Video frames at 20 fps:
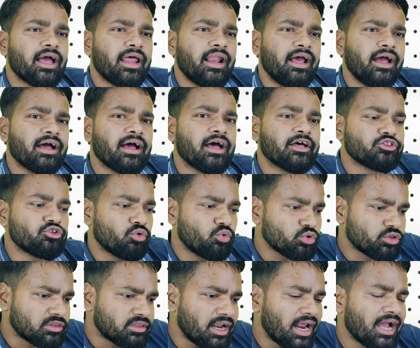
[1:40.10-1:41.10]
है ना तो
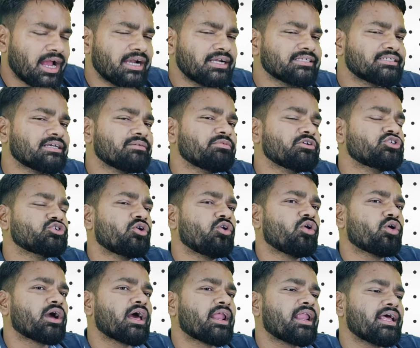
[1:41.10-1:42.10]
उत्तराखंड से भी जो
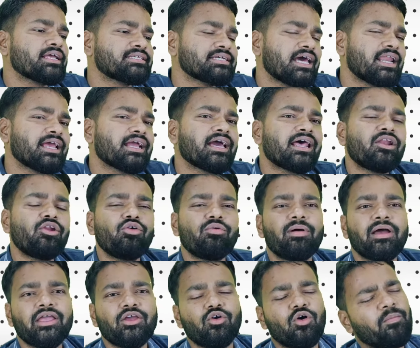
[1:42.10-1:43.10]
लोग करना चाह रहे हैं करो
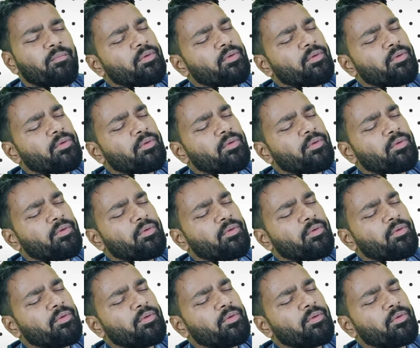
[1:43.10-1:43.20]
ना भाई